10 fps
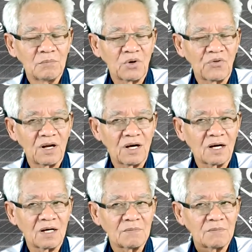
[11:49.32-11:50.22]
พอเวลา
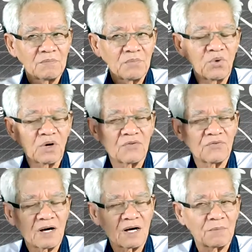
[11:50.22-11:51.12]
พูด
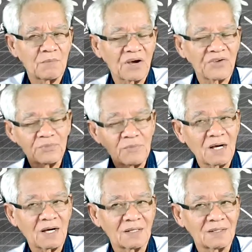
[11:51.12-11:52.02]
คำว่าพลาสมา